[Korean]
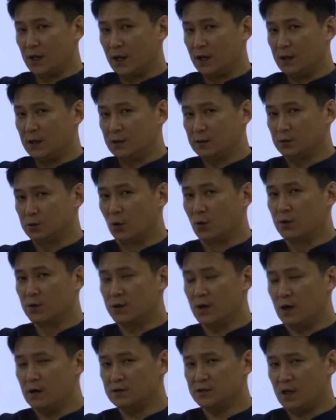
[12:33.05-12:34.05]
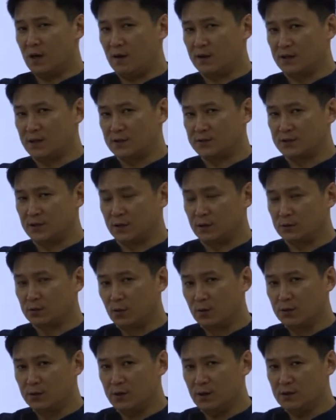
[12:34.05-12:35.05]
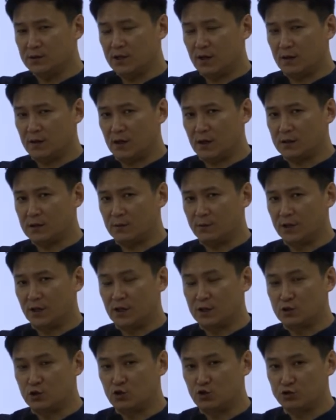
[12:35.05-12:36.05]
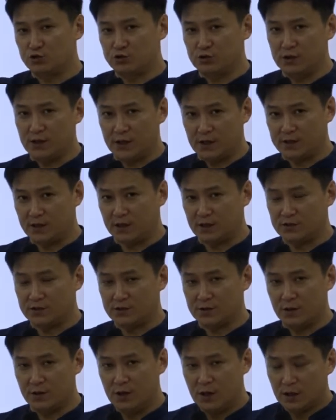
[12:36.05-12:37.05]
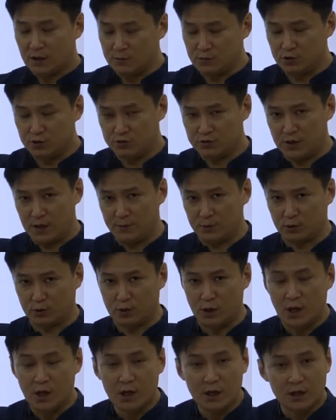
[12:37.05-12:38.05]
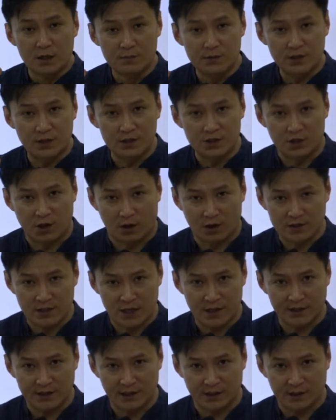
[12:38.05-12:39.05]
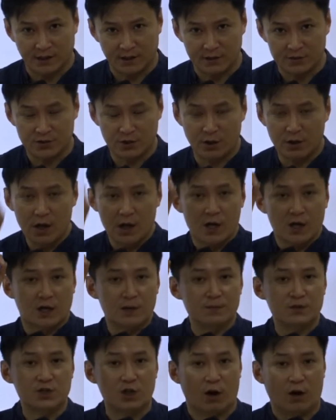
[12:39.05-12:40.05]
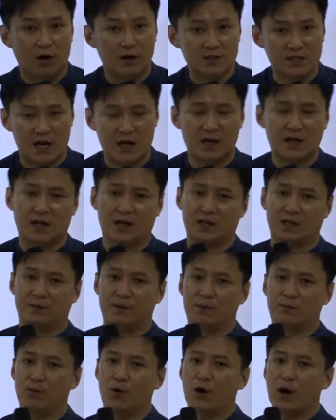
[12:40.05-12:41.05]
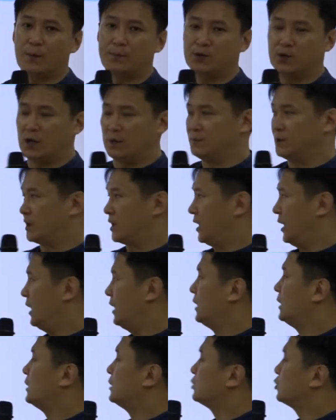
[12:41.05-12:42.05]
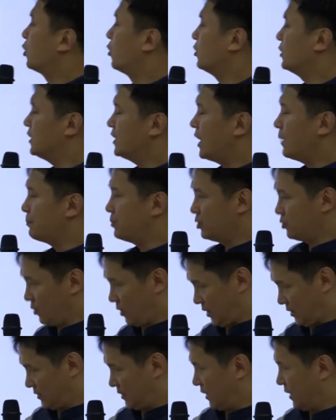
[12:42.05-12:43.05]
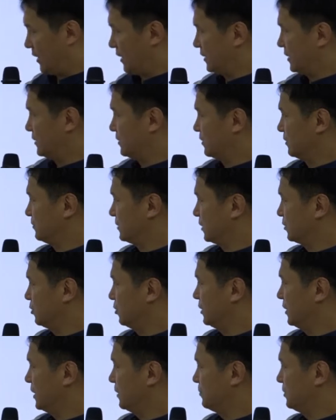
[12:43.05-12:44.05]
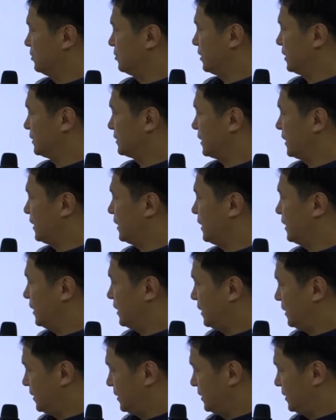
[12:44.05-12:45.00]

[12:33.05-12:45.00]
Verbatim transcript: 이제 농경 생활을 했어요. 농경 생활을 하다 보니까 이제 추수를 해야 되겠죠. 그럼 추수를 하면 또 음식을 저장을 해야 되겠죠. 그럼 저장을 하게 되면 뭐가 필요합니까? 토기가 필요하다라는 겁니다. 토기가 필요하다.